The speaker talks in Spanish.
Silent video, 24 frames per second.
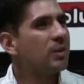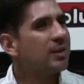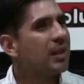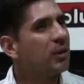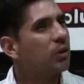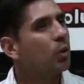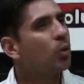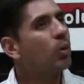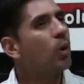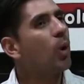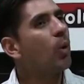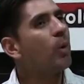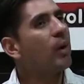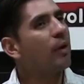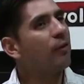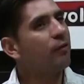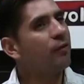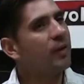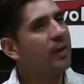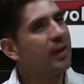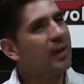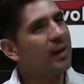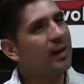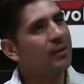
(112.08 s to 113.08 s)
es tanto una obra
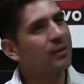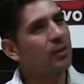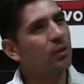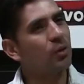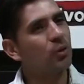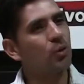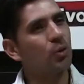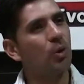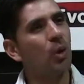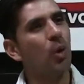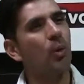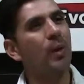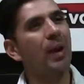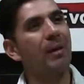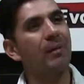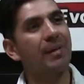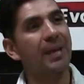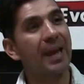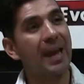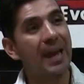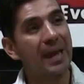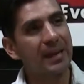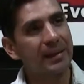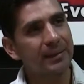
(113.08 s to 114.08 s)
fija, sino es una obra
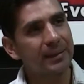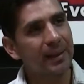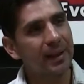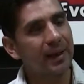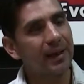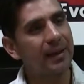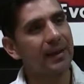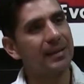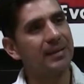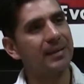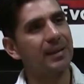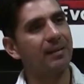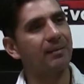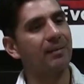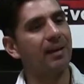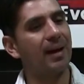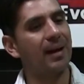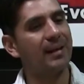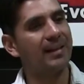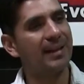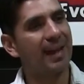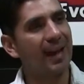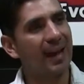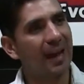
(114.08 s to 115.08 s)
abierta que se
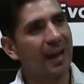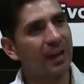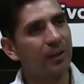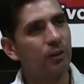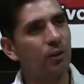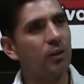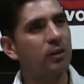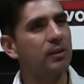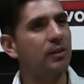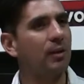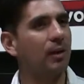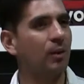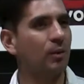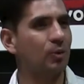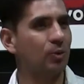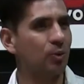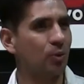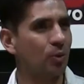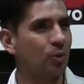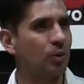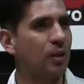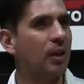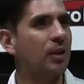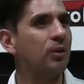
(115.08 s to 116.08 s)
va indagando y se va
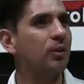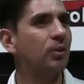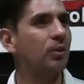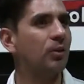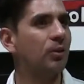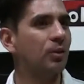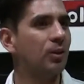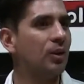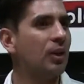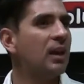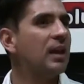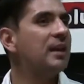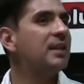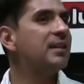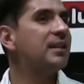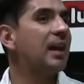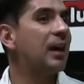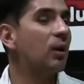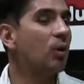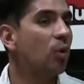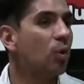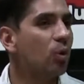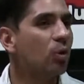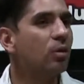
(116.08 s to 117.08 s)
construyendo
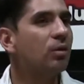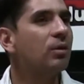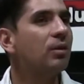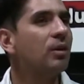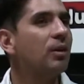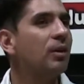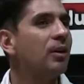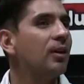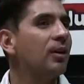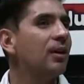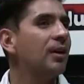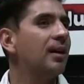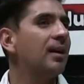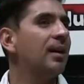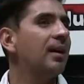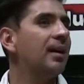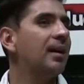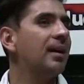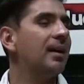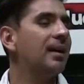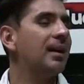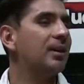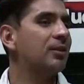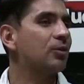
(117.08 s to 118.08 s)
según
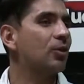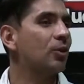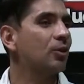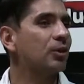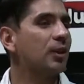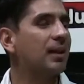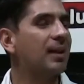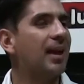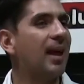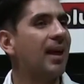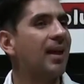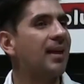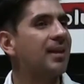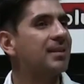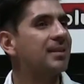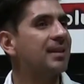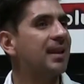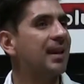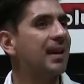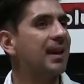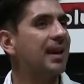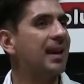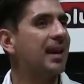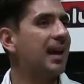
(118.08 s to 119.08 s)
eh, las coordenadas
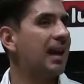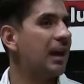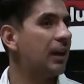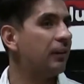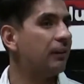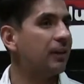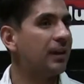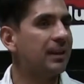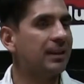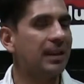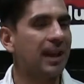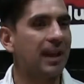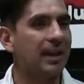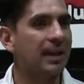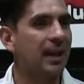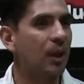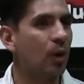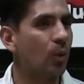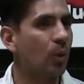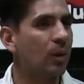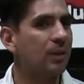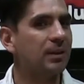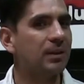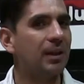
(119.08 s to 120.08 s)
que Ev y Tania
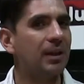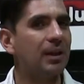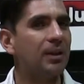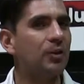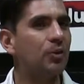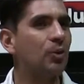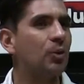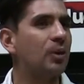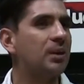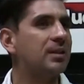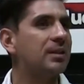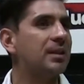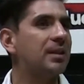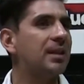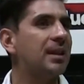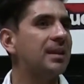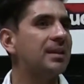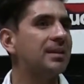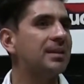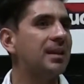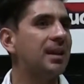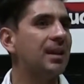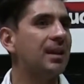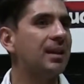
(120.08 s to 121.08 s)
encuentren en su
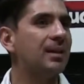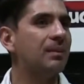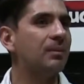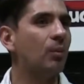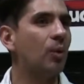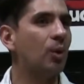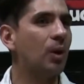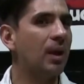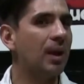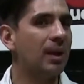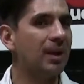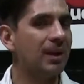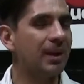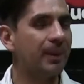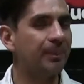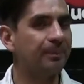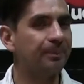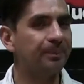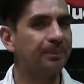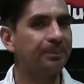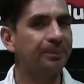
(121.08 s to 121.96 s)
residencia en Morelia.